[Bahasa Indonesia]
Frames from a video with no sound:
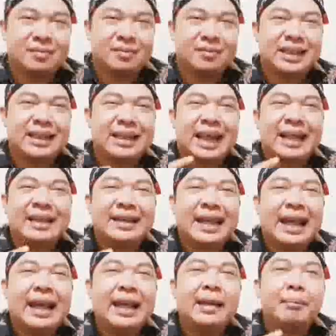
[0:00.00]
dan
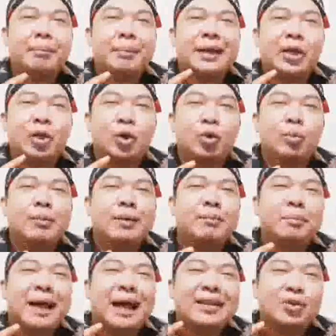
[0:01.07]
Anda perlu
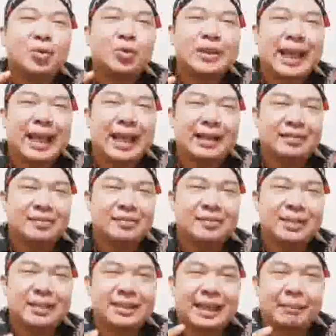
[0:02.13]
membantunya.
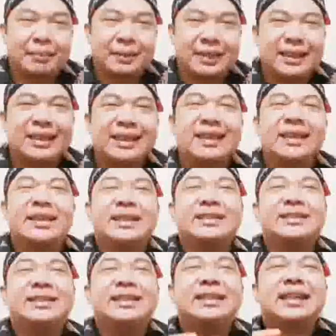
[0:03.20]
Tetapi
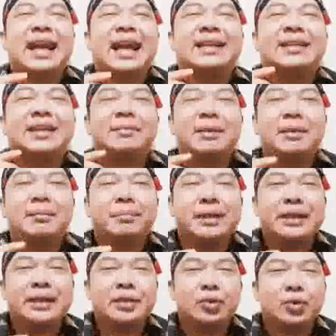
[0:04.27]
jika di
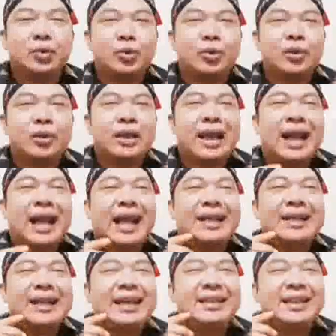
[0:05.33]
mimpi itu
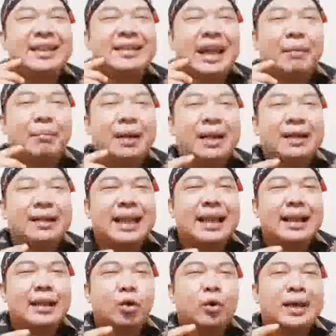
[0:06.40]
Anda tidak
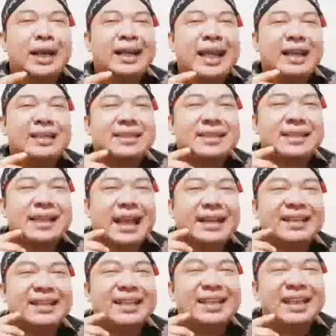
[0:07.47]
mengenal orang yang
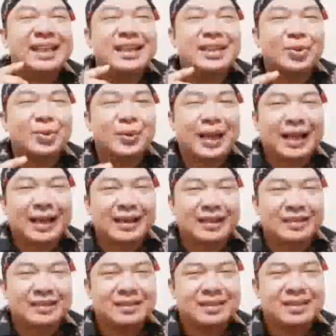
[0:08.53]
sedang dililit
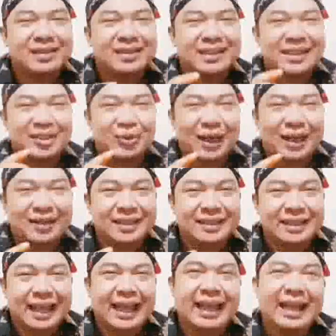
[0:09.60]
ular, itu
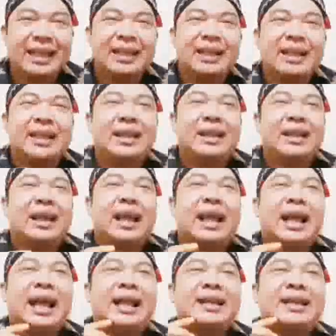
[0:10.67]
artinya
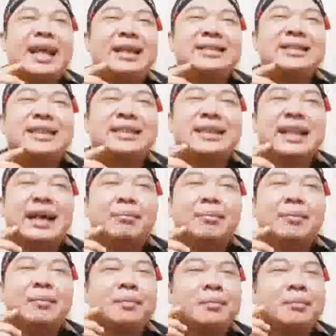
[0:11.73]
Anda
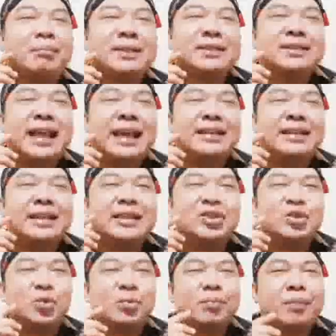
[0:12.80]
sedang menjadi
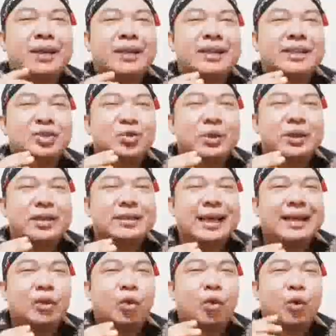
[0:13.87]
sumber
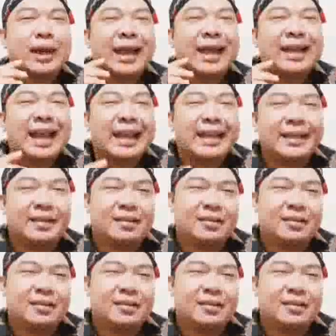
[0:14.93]
kesulitan orang lain.